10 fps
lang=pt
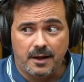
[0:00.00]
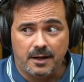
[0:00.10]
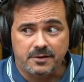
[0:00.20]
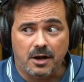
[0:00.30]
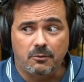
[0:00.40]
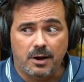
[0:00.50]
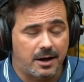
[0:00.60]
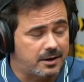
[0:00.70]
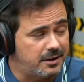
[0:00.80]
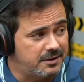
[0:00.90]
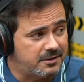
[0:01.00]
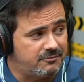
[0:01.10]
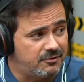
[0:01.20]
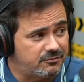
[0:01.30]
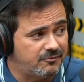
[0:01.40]
atrás do cara aqui na
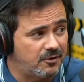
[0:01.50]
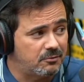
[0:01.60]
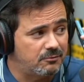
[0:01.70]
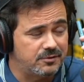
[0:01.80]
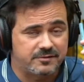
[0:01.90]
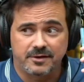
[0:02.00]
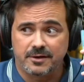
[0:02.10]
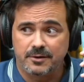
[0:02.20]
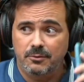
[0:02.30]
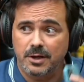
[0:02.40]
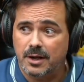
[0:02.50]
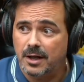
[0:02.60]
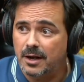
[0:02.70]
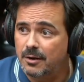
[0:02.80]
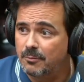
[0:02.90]
entrevista falando com você. eu,
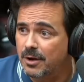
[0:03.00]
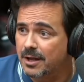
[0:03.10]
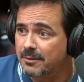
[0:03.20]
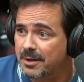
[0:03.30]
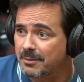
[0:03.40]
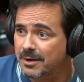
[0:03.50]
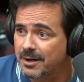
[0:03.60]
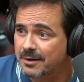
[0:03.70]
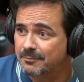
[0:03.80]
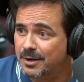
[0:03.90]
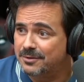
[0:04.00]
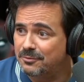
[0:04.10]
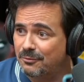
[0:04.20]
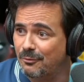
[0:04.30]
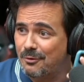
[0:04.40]
caralho, é um moleque mesmo lá, moleque
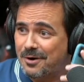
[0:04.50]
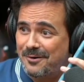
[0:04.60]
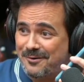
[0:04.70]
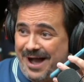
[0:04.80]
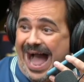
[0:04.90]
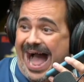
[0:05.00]
do louco.